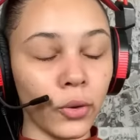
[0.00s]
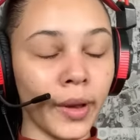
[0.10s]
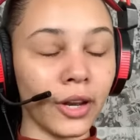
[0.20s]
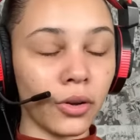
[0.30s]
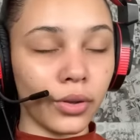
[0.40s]
O
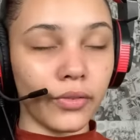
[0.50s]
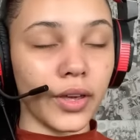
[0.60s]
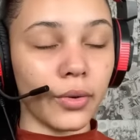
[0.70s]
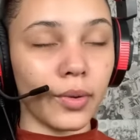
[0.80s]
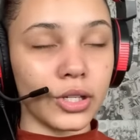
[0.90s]
barulho do
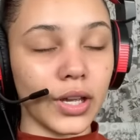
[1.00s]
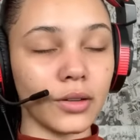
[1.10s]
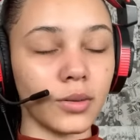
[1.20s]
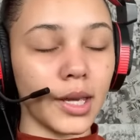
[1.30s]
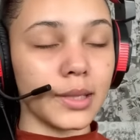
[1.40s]
avião. Acho que
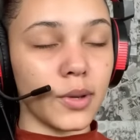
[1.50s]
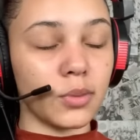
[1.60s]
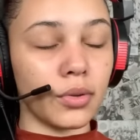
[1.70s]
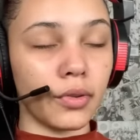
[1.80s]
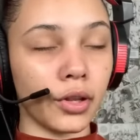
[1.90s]
ele não tem
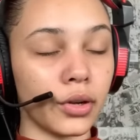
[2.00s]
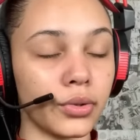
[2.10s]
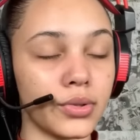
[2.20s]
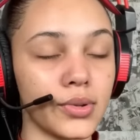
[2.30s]
respeito pelo velório dos